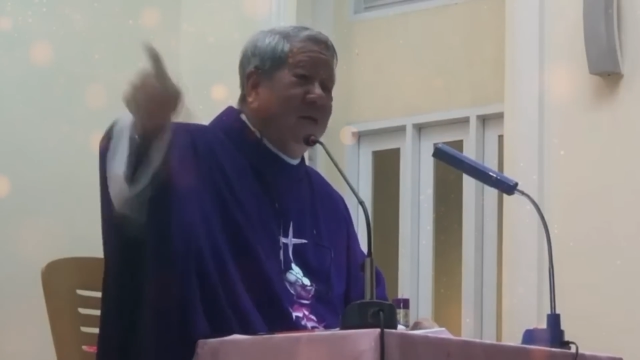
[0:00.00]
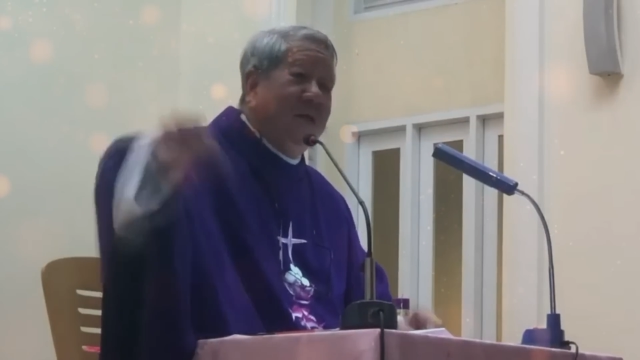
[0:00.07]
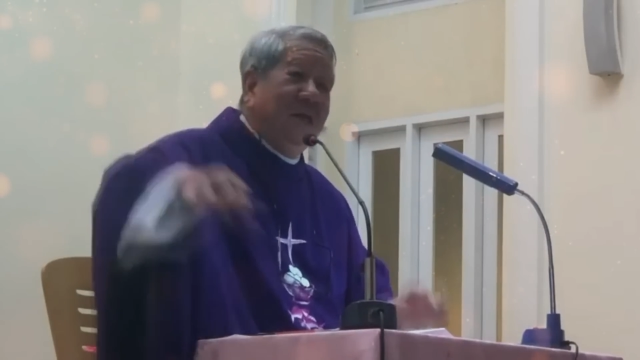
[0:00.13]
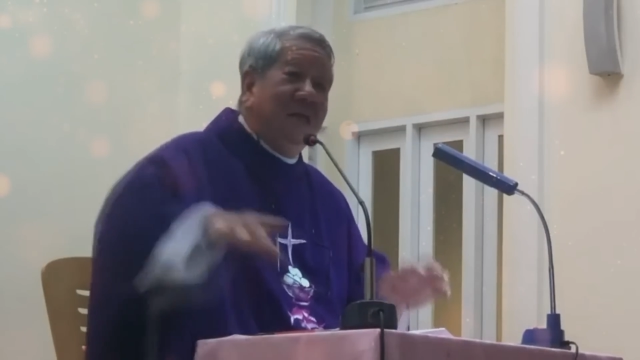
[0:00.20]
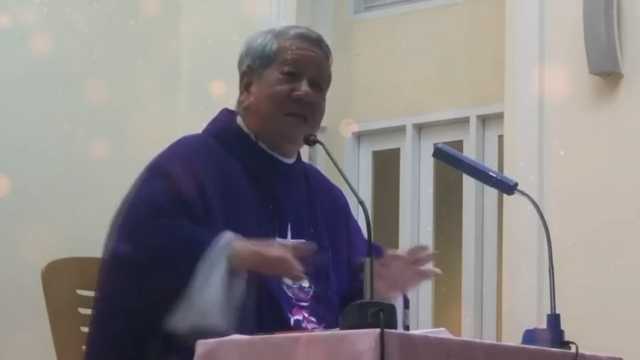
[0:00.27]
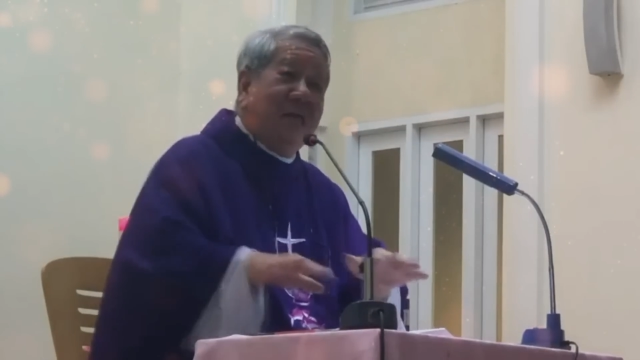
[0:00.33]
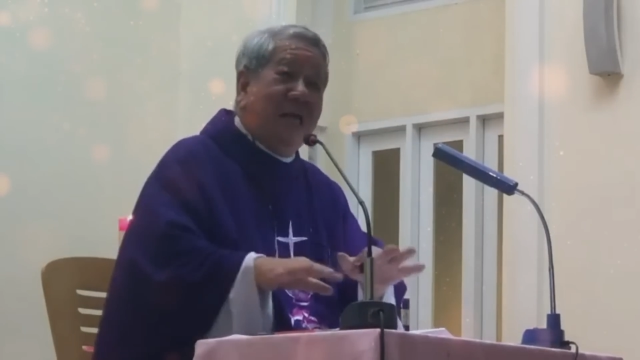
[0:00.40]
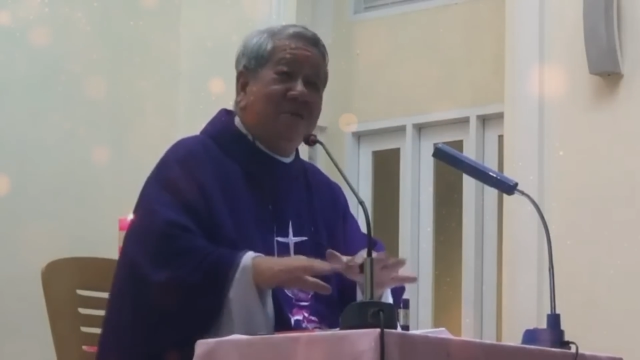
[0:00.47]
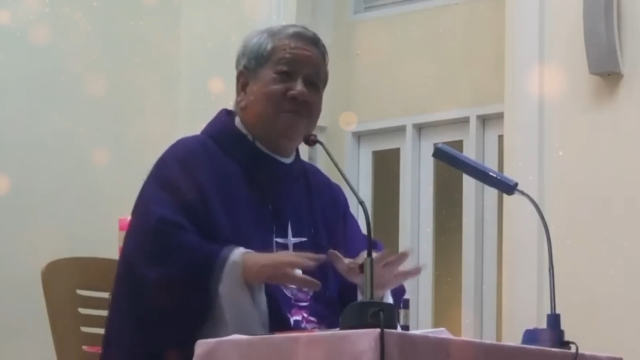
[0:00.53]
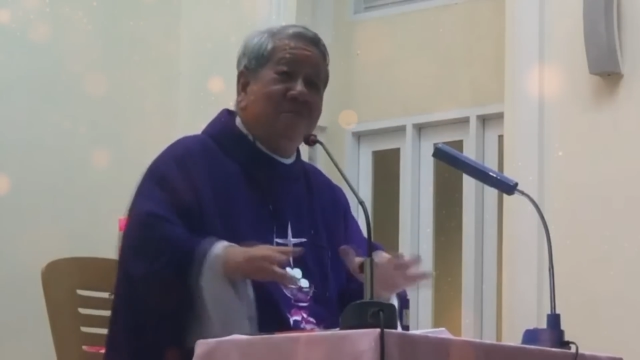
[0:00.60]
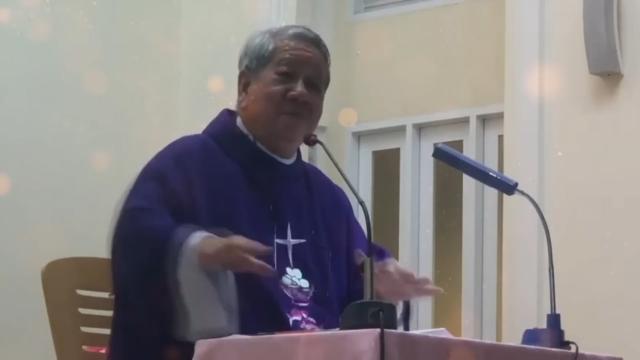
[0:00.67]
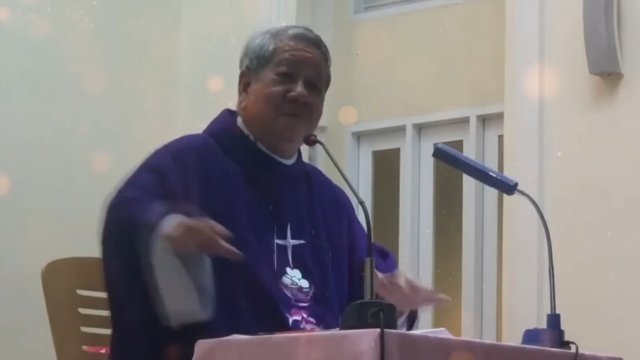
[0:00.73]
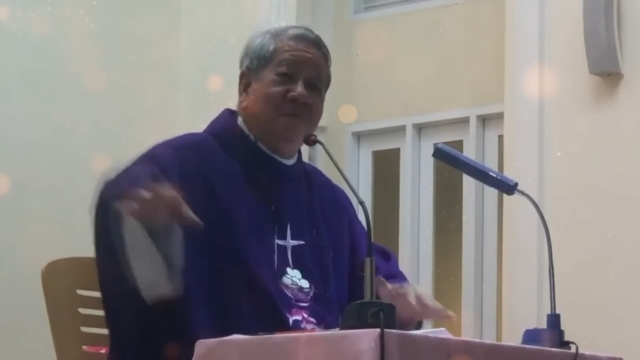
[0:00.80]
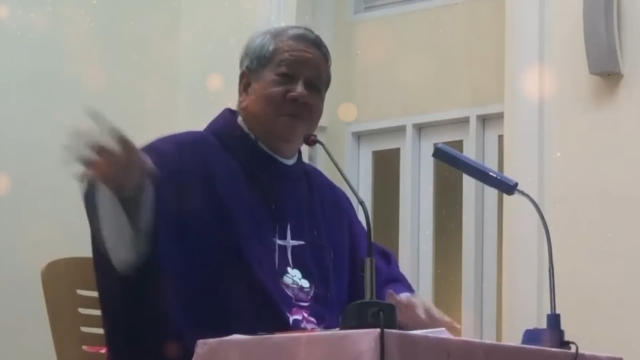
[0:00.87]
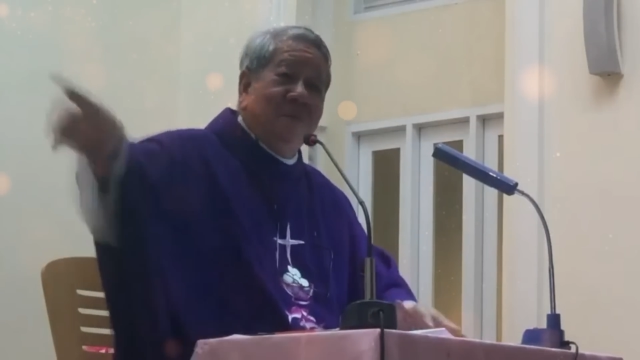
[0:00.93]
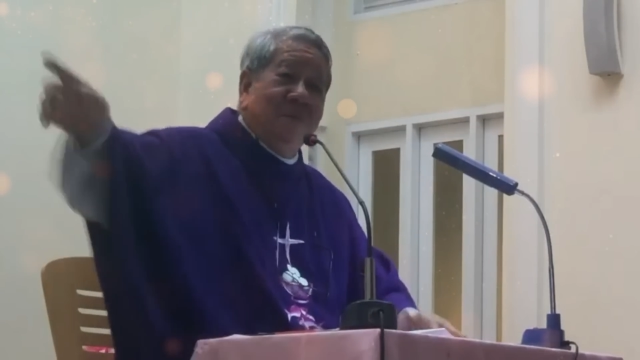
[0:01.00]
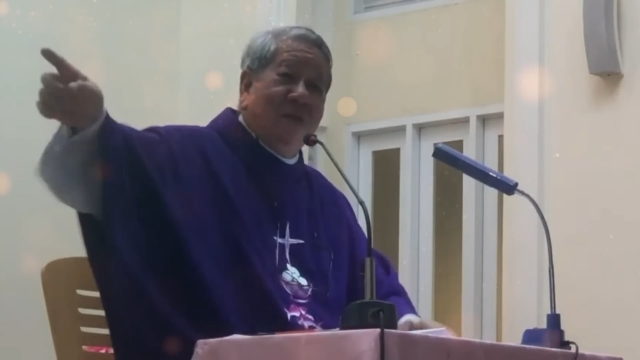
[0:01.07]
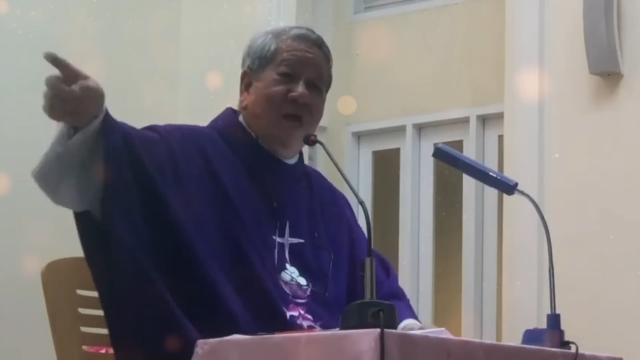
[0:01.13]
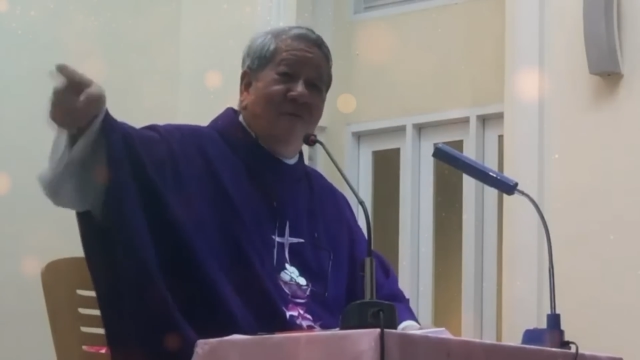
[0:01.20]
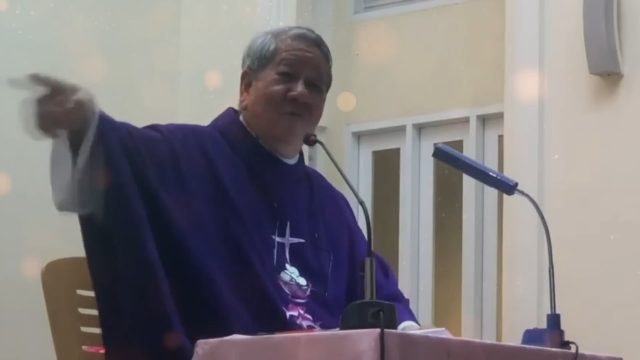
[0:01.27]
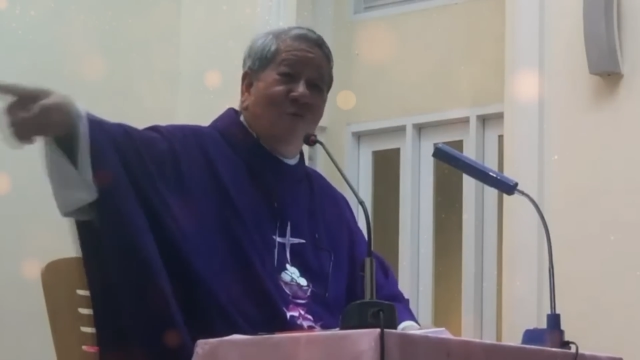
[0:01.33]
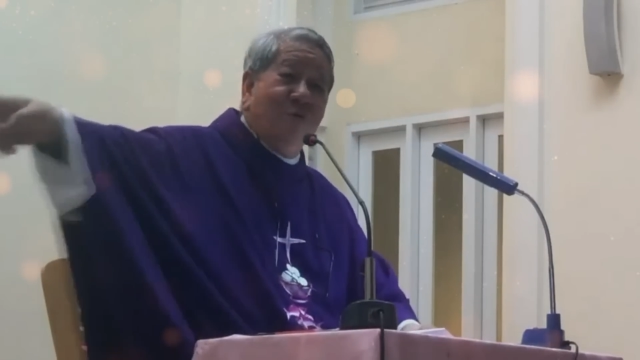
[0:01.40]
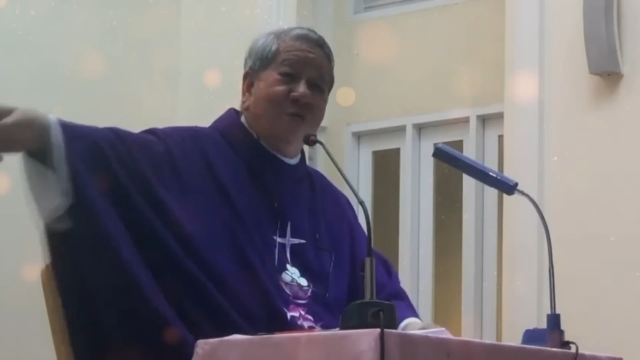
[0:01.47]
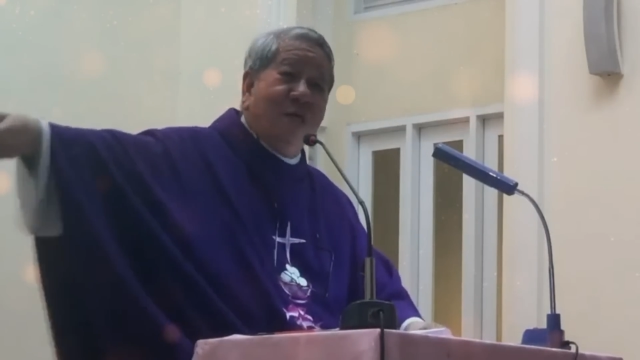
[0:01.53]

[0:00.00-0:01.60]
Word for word: nên đánh thầy phụ